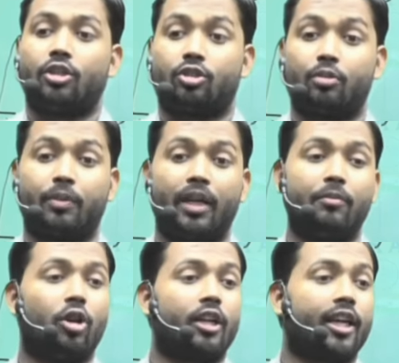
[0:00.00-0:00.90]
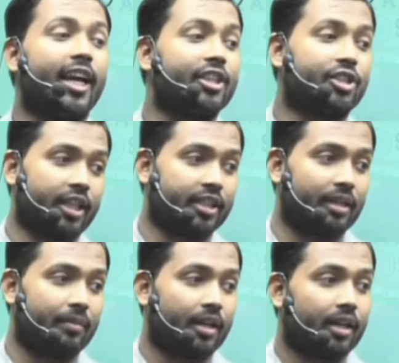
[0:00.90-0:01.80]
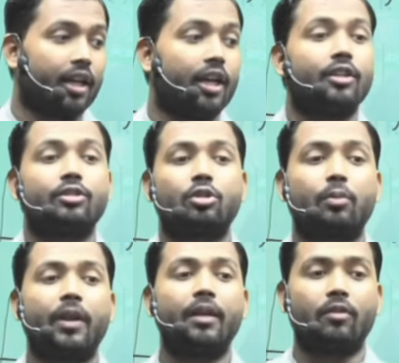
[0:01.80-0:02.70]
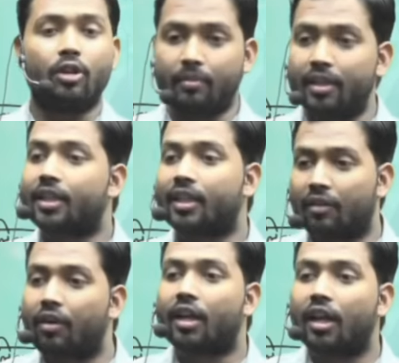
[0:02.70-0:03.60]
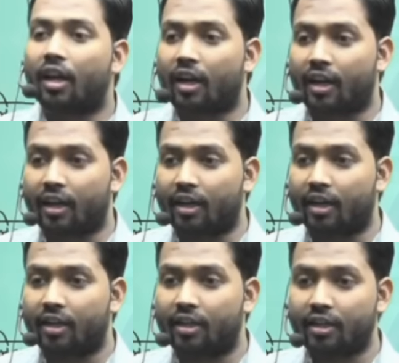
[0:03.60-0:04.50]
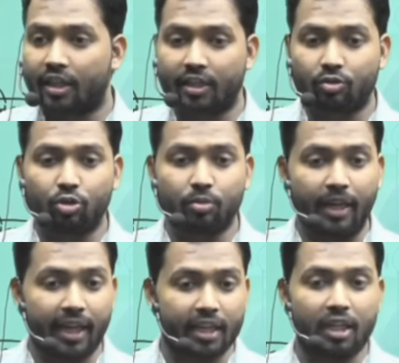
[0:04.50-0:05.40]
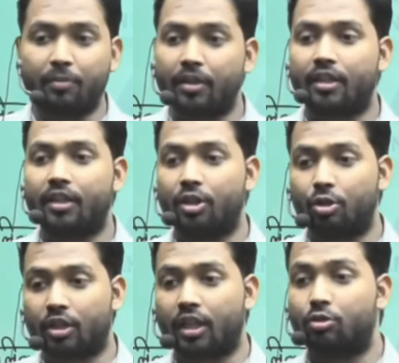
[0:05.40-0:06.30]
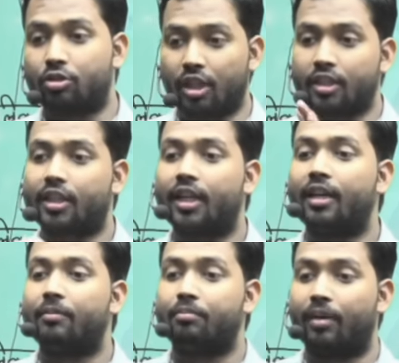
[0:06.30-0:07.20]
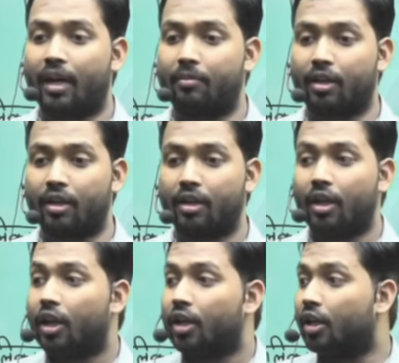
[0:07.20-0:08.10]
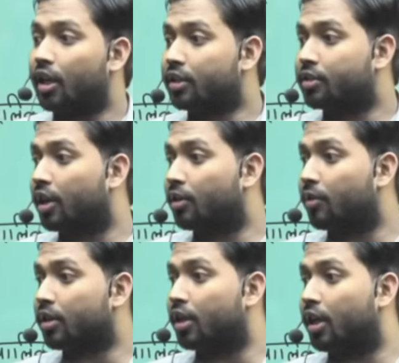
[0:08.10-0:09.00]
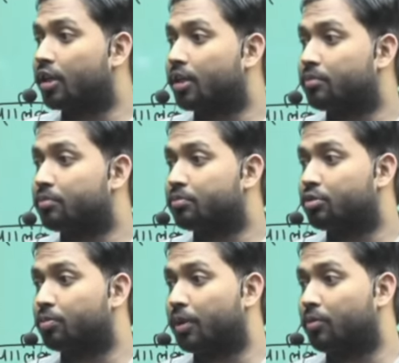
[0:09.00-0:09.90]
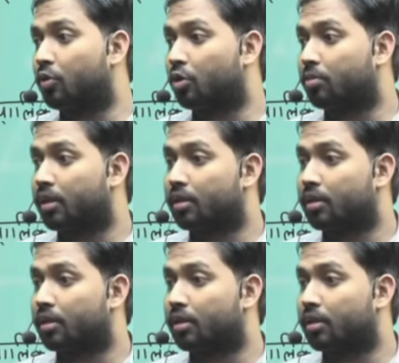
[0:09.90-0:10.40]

सुप्रीम कोर्ट के जज के सुप्रीम कोर्ट में जितने वकील लड़ रहे हैं ना केस उसमें 80 परसेंट की योग्यता उस जज के बराबर है एक से एक वकील है सब सुप्रीम कोर्ट में